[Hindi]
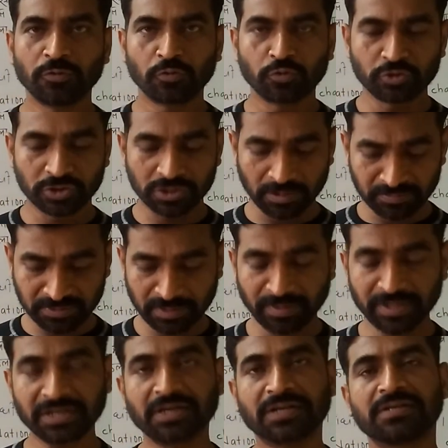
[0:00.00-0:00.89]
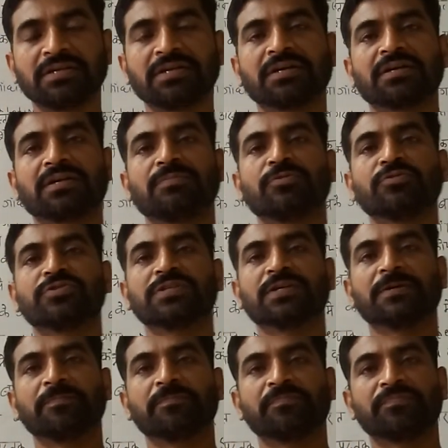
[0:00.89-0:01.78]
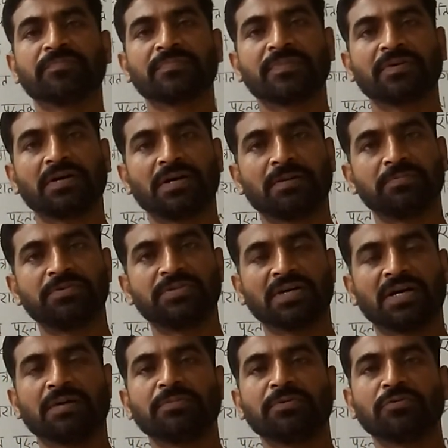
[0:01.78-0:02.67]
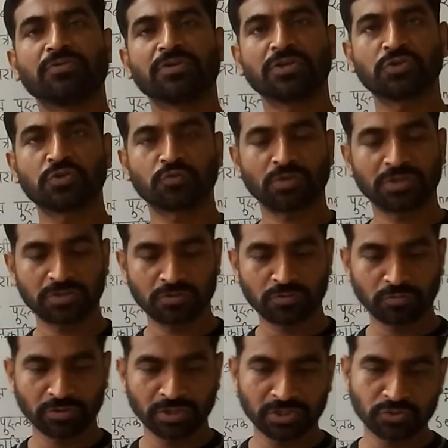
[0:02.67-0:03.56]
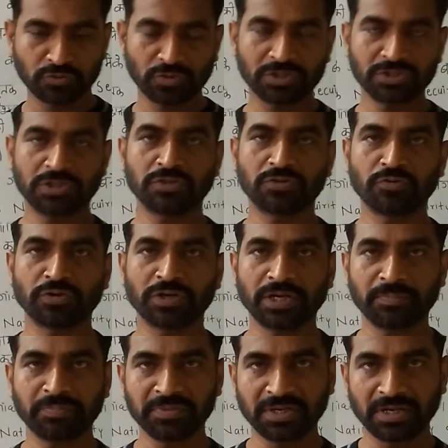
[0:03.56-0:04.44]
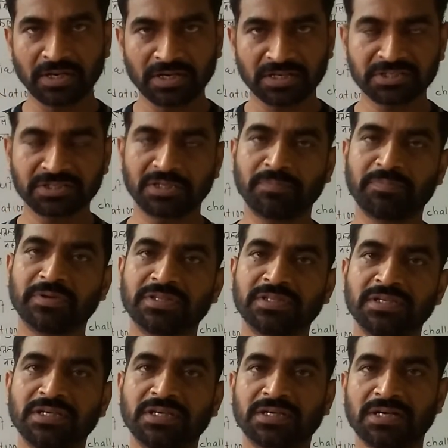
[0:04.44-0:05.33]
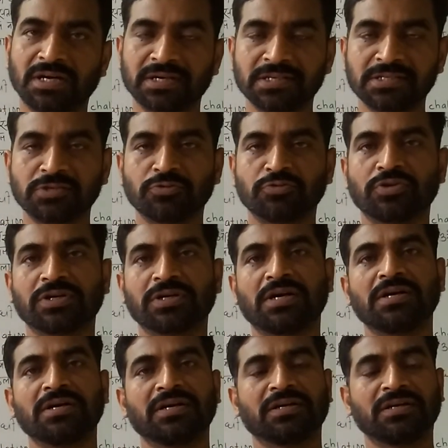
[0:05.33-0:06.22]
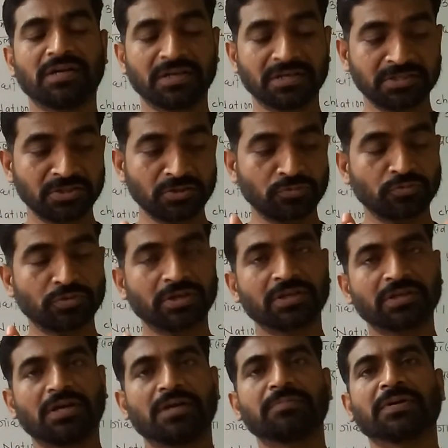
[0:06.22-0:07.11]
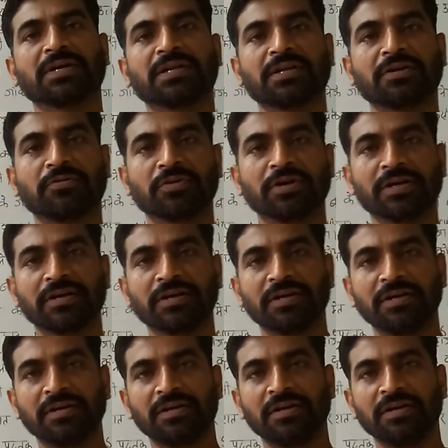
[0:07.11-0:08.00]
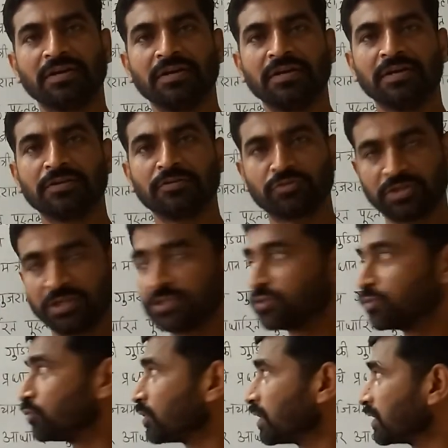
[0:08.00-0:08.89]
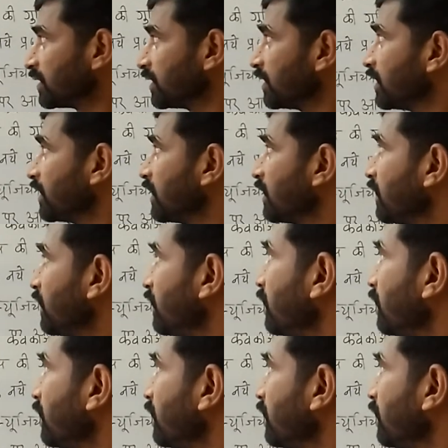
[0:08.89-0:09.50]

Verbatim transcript: कुछ समसामयिक घटनाक्रमों से आप जहां भी होंगे स्वस्थ होंगे सुरक्षित होंगे अपने लक्ष्य के प्रति एकाग्रित होकर एकाग्रचित होकर काम कर रहे हो तो चलिए शुरू करते हैं